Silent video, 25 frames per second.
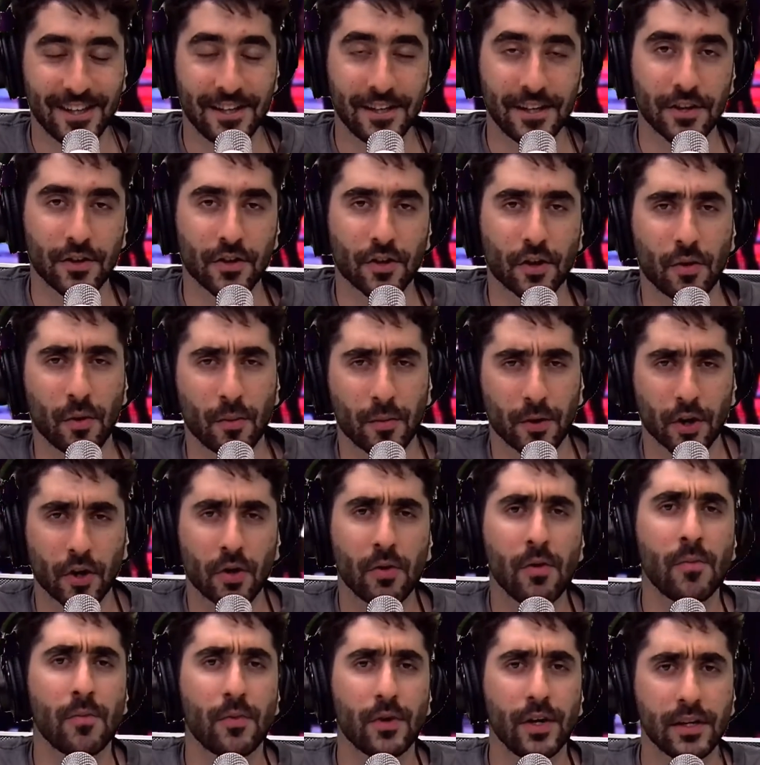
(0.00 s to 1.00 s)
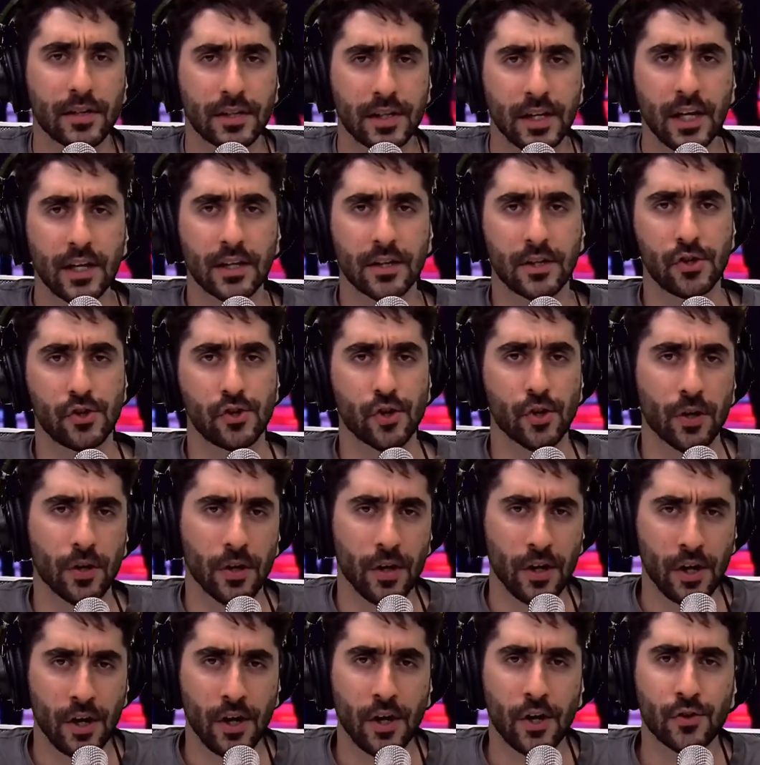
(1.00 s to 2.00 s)
diciendo como, pero ¿cómo puede ser si yo,
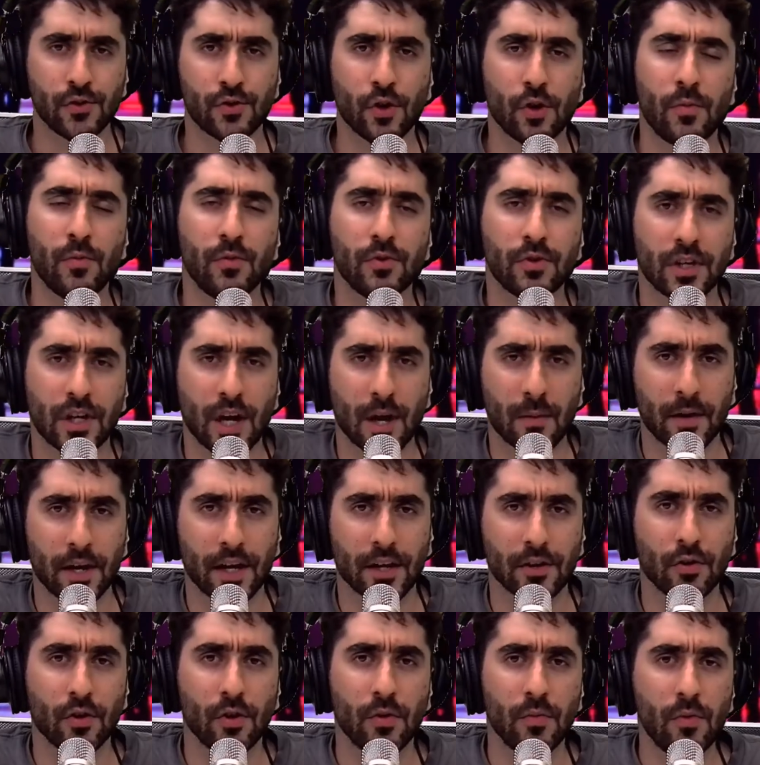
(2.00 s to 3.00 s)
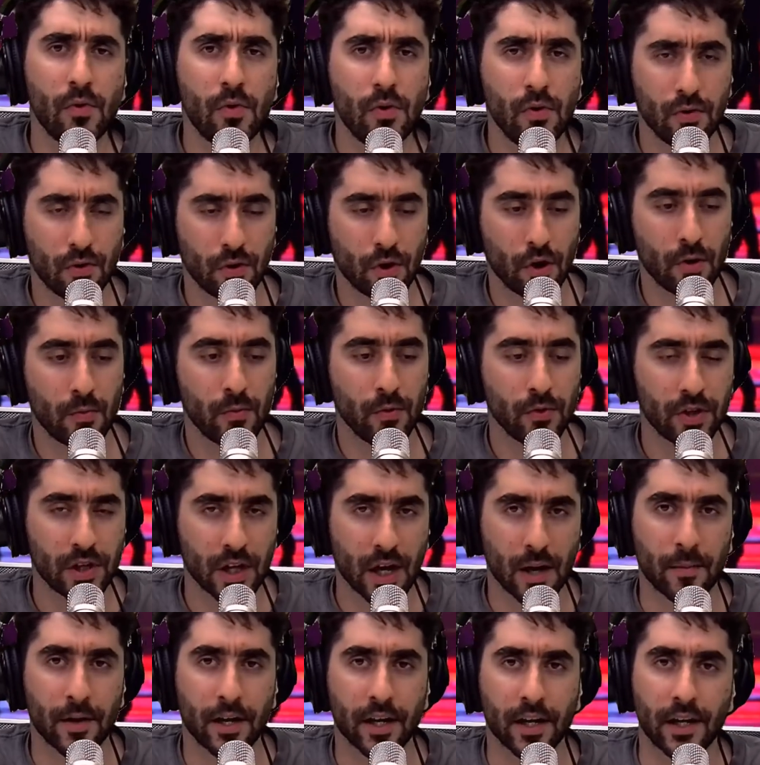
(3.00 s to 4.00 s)
yo hago música para todo el mundo, hago
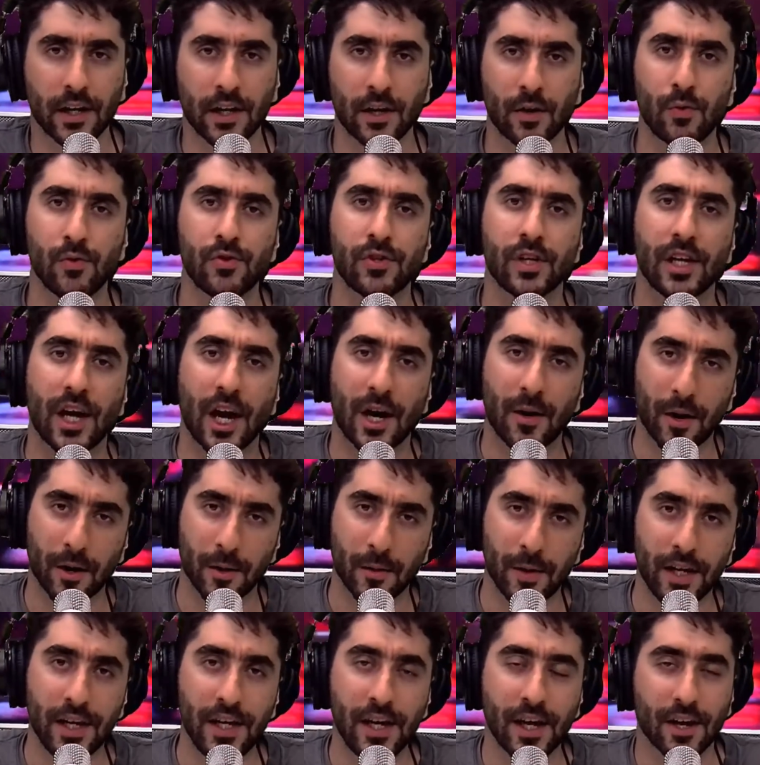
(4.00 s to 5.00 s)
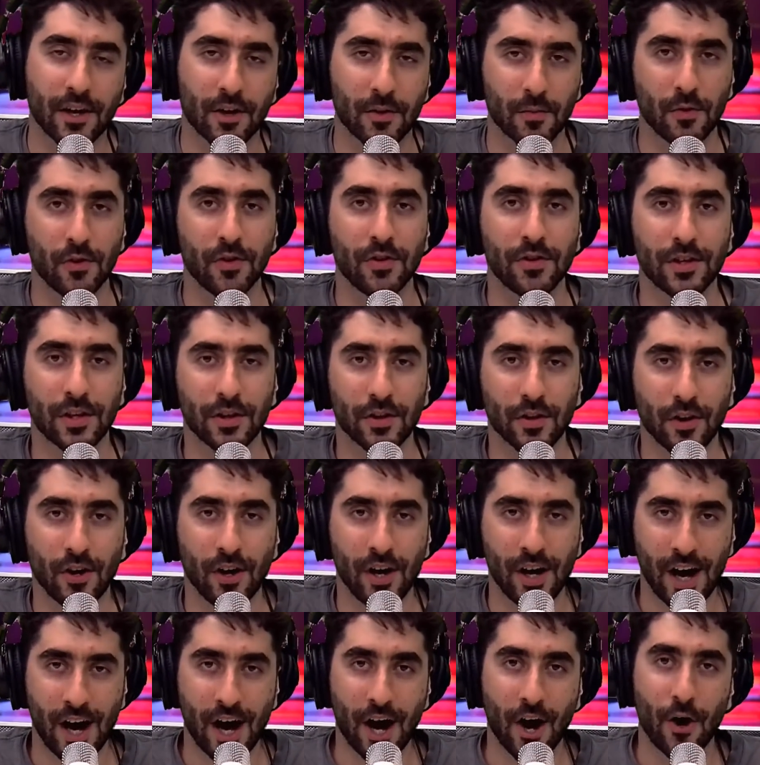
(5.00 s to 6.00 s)
música para que la escuchen las barberías, como diciendo,
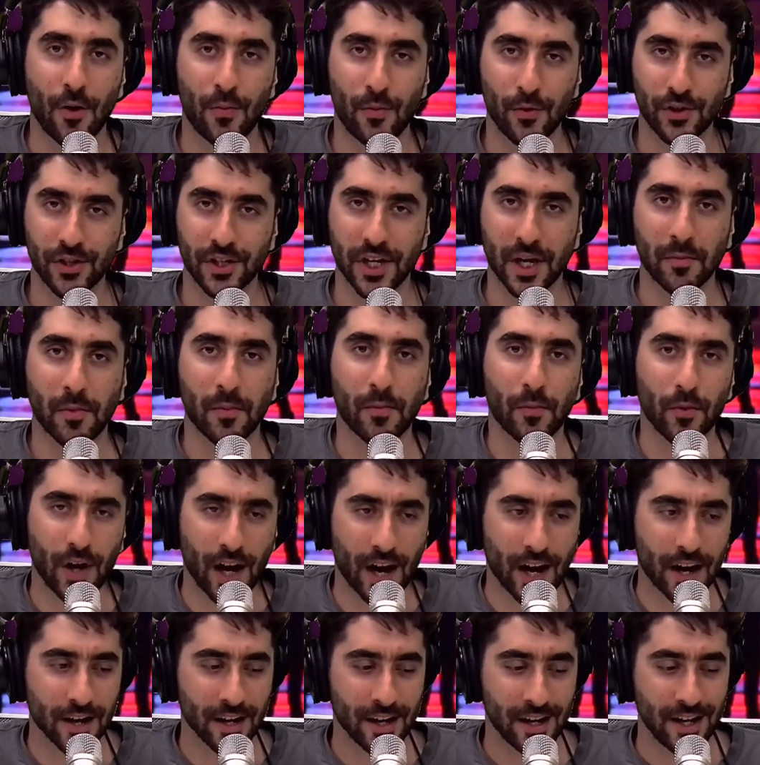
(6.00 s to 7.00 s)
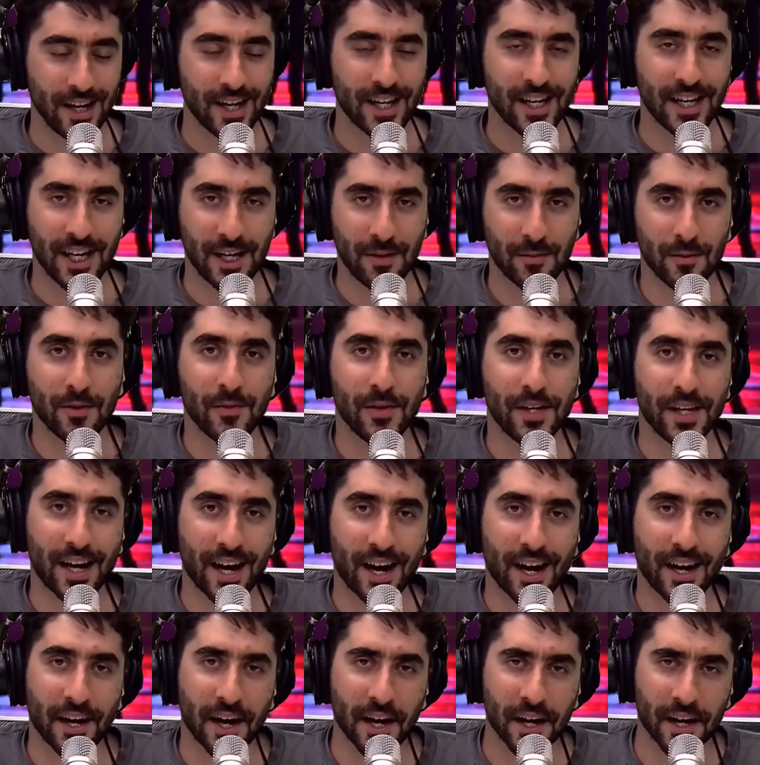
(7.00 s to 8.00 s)
hago música popular y me viene a
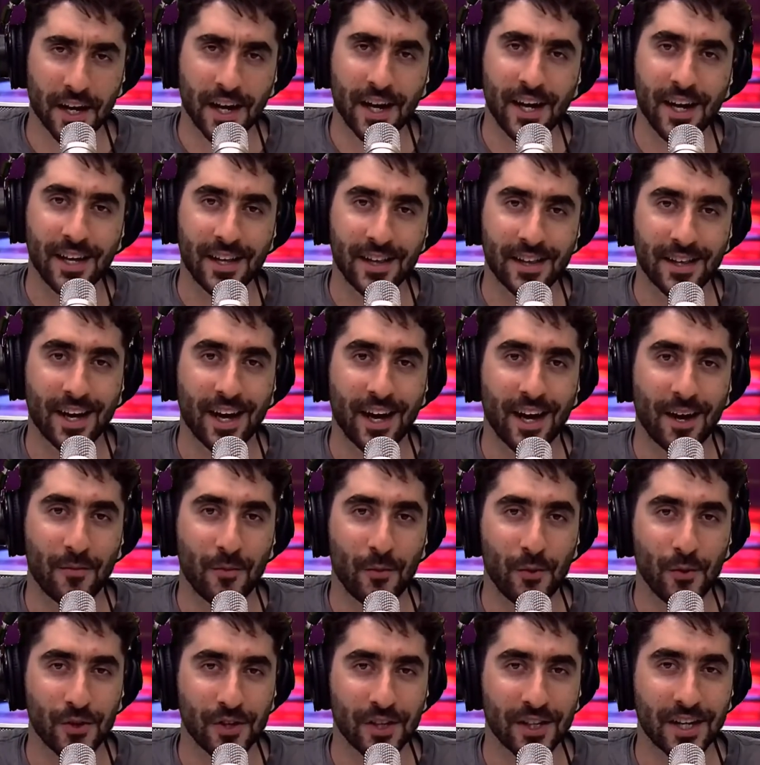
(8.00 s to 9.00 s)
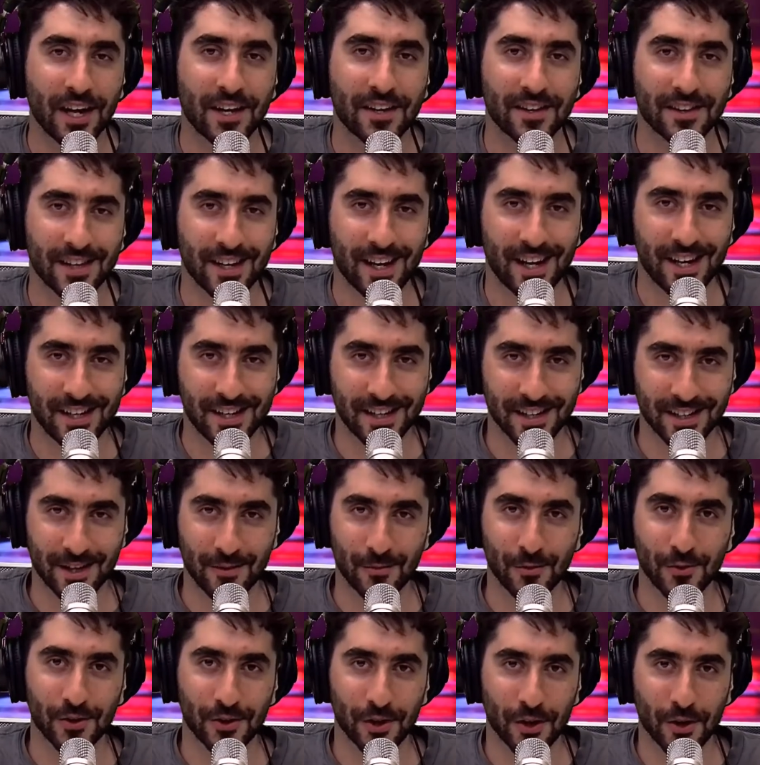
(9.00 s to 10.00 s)
ganar esta música extraña, esta
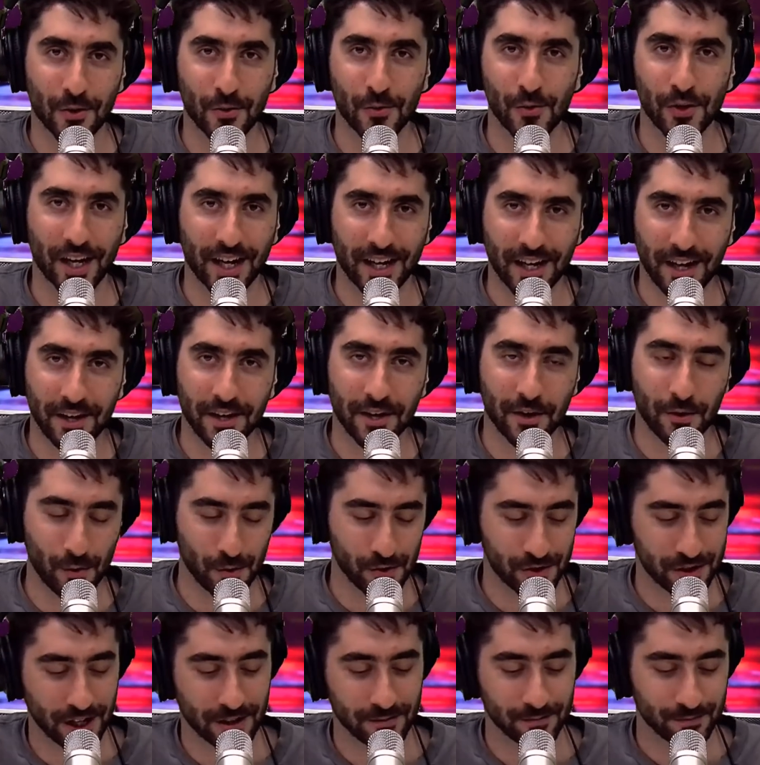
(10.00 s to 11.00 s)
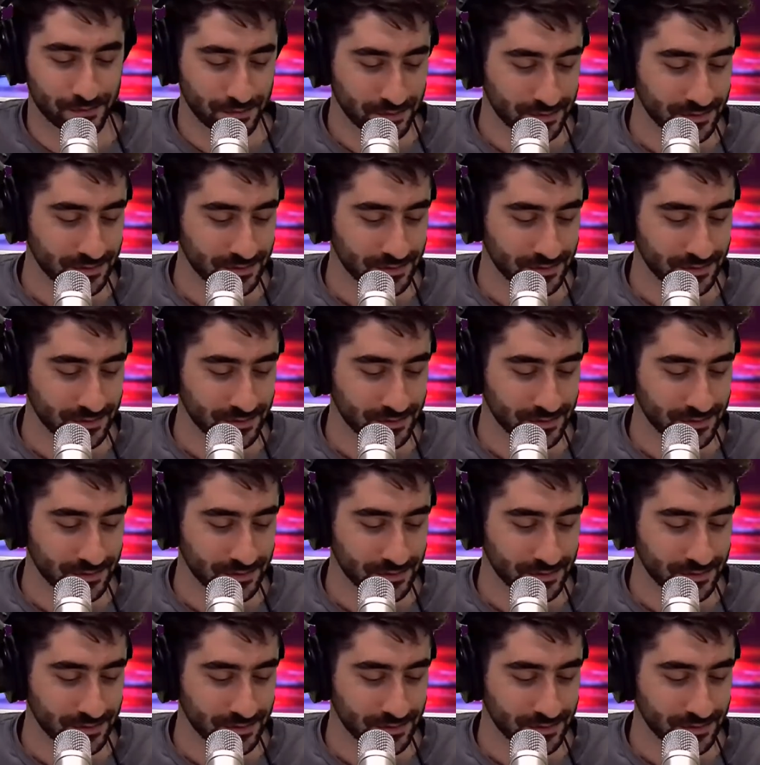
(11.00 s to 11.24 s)
música oscura que nadie escucha?